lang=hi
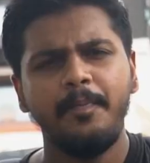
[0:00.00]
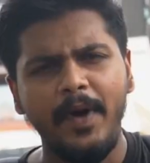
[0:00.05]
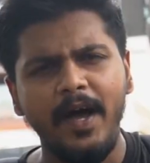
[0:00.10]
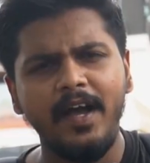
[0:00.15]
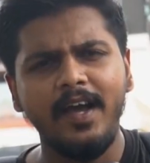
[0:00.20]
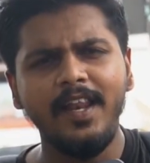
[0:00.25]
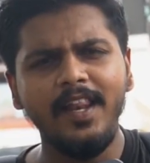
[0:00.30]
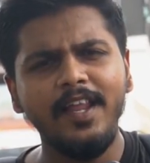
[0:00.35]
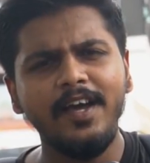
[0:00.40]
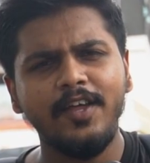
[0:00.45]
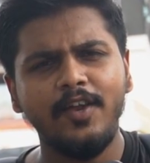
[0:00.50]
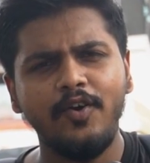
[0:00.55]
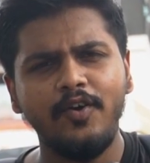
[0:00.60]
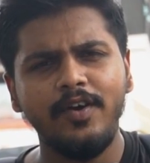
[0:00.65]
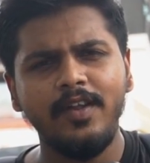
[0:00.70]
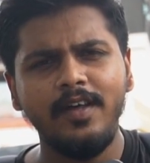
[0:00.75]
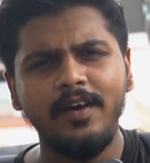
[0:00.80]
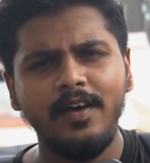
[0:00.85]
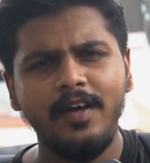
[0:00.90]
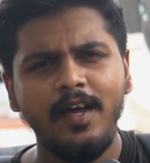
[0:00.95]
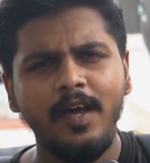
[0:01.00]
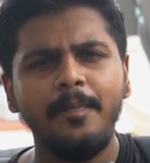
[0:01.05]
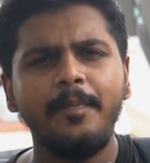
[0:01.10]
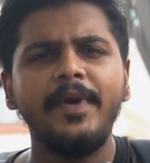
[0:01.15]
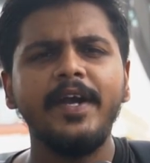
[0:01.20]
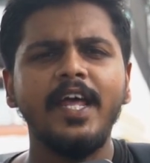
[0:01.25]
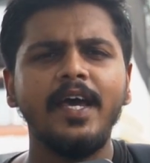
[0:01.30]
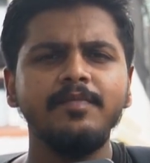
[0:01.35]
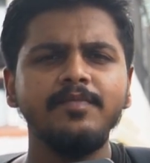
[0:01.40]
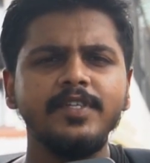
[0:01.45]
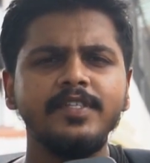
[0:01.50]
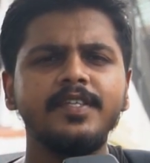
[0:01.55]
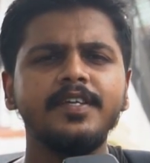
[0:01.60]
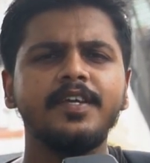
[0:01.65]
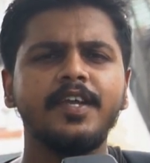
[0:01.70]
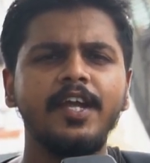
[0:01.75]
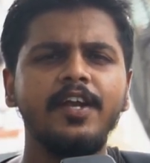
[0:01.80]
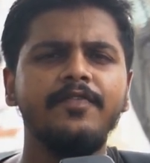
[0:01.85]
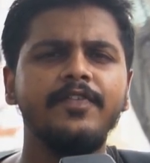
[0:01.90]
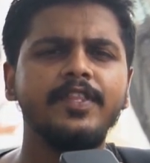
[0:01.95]
पागल लग रहा होगा ना बट आई एम जैसे
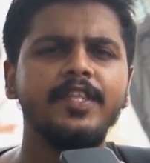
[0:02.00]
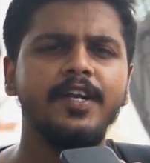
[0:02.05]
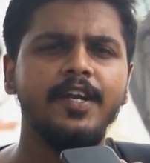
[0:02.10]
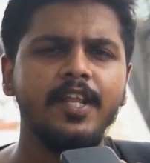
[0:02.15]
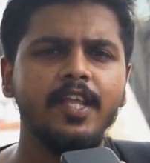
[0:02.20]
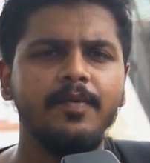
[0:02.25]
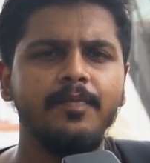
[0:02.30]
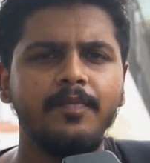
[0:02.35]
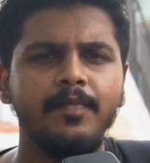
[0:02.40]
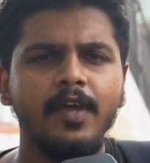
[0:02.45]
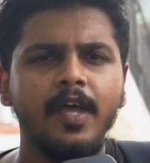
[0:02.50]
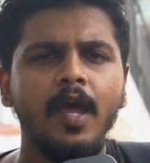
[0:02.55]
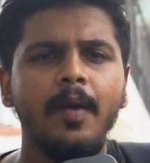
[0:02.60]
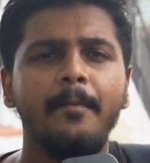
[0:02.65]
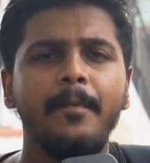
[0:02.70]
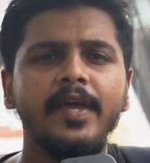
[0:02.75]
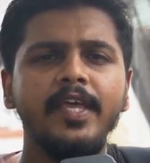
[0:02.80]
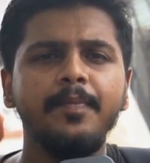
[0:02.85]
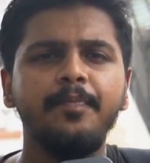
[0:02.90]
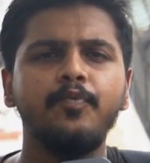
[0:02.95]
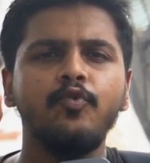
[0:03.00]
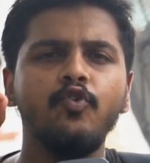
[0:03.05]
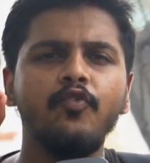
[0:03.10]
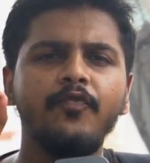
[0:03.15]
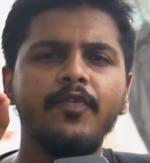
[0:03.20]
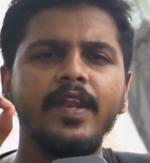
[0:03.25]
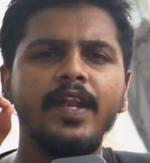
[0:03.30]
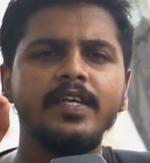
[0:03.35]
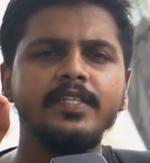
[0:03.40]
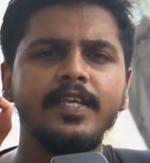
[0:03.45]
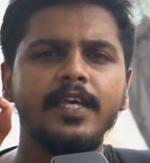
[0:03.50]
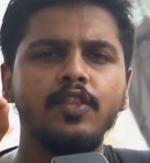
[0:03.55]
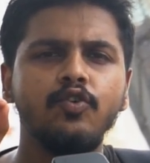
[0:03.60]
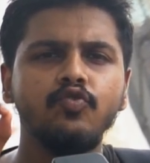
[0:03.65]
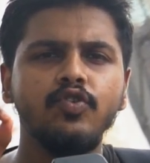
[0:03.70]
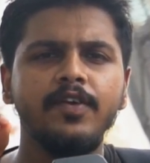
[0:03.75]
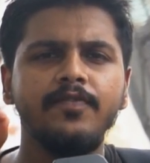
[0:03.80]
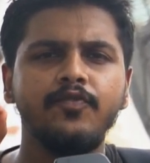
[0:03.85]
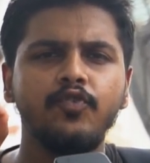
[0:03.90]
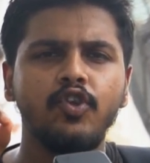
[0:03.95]
किड विद ए ड्रीम मैं ये प्रूव करना चाहता
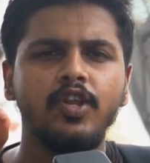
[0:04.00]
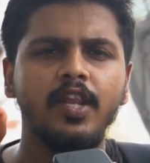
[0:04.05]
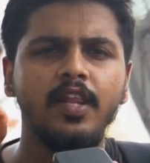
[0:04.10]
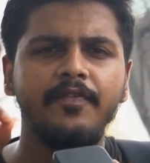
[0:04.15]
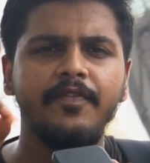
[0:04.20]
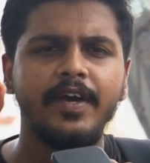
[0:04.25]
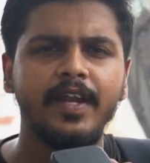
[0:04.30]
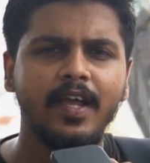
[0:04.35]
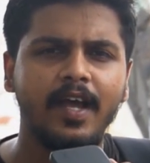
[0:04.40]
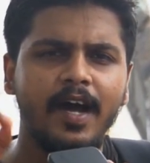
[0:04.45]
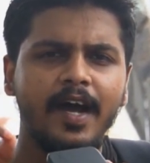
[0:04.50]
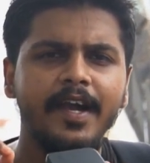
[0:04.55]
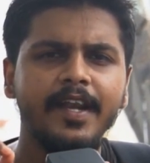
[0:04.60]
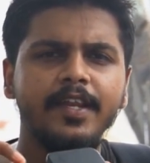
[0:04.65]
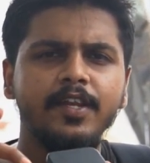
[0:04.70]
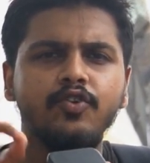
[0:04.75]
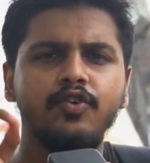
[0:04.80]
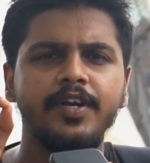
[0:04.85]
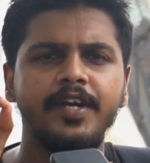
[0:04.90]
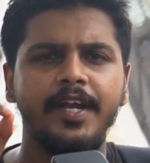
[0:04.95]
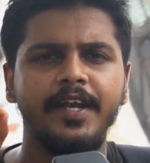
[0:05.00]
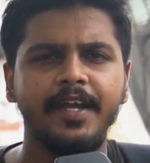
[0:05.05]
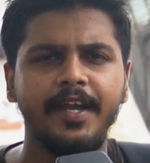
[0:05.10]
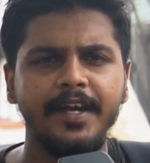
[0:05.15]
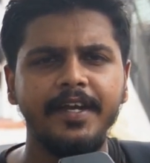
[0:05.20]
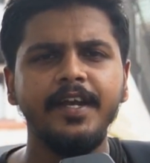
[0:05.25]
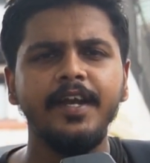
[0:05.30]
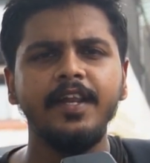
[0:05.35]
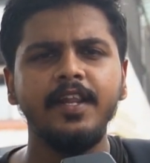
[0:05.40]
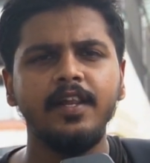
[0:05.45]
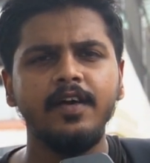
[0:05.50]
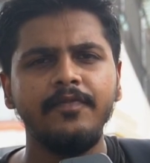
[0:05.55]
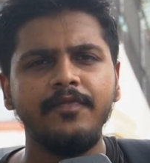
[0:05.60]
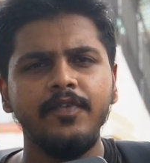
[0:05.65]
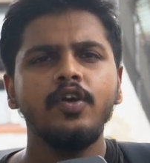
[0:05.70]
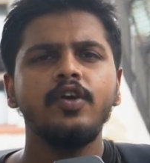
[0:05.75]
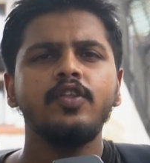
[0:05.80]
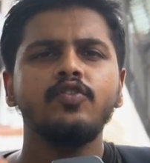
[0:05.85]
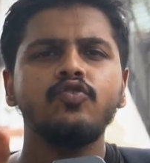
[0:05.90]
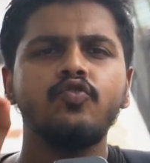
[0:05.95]
हूँ कि इफ़ यू रियली वर्क हार्ड एंड यू आर डेडिकेटेड
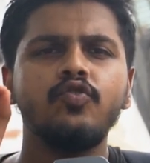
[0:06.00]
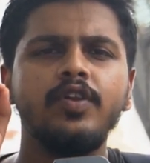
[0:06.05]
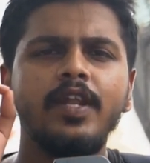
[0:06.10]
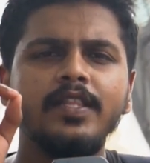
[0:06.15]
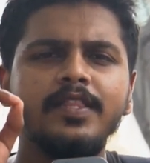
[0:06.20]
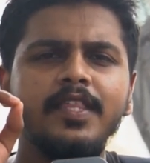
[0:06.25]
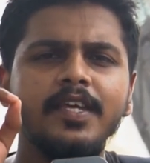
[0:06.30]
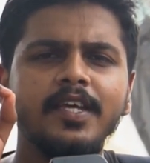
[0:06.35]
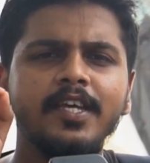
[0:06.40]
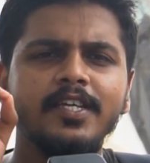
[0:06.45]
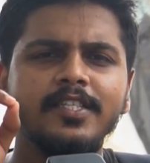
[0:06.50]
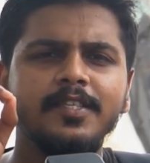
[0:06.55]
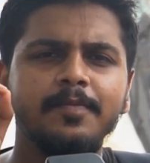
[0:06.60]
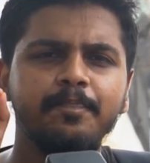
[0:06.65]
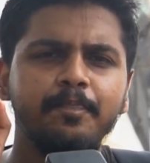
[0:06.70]
इनफ तो नथिंग इज